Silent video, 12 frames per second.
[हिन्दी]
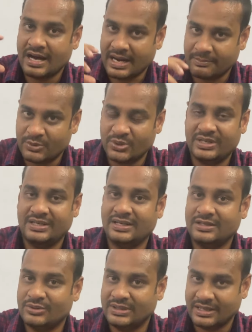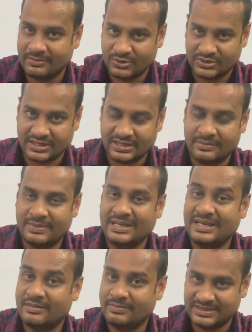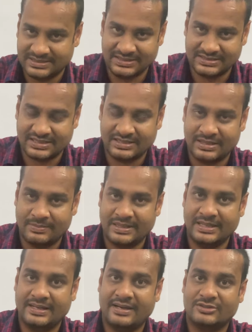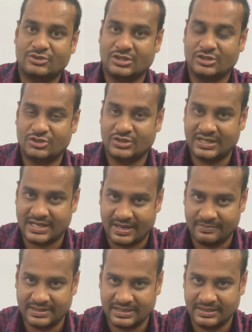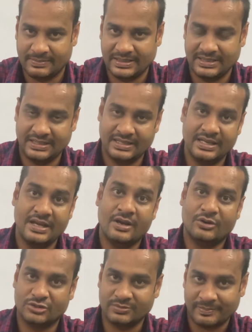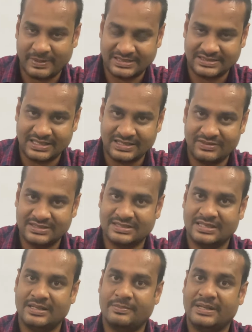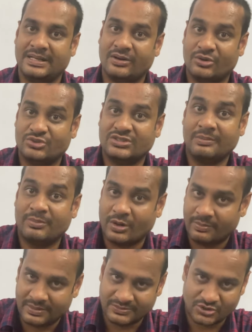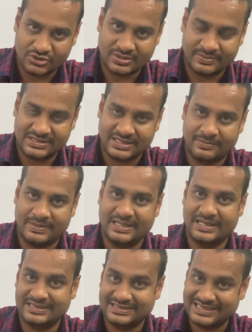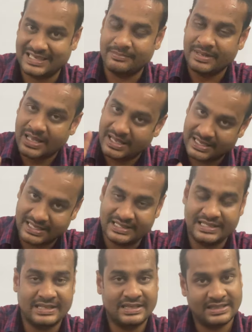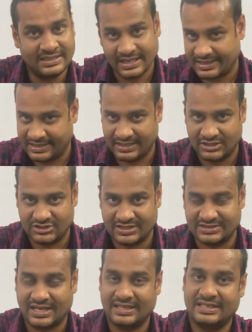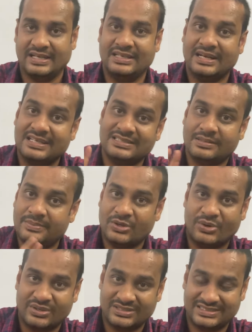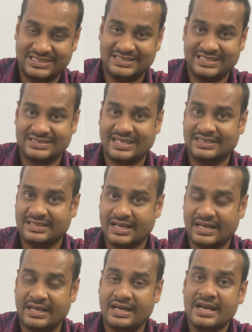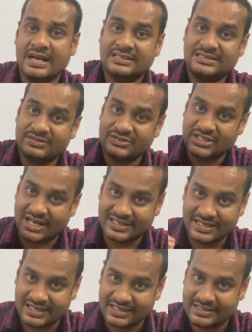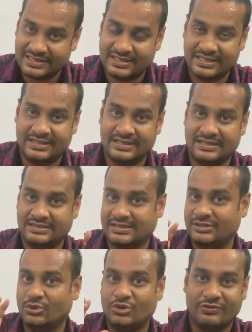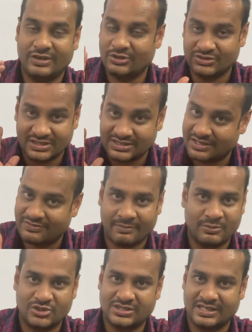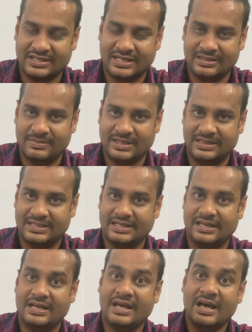आपको रियल दुनिया में उतरना पड़ेगा बिज़नेस करना पड़ेगा छोटे छोटे काम करने पड़ेंगे उसमें पैसा इन्वेस्ट करना पड़ेगा और उसकी प्रॉब्लम्स को समझना पड़ेगा सेम हिंदी या इंग्लिश के साथ है या किसी भी और चीज़ के साथ क्या है सिर्फ जानकारी इकट्ठी करने से यूट्यूब वीडियो से सिर्फ आपको जानकारी मिलती है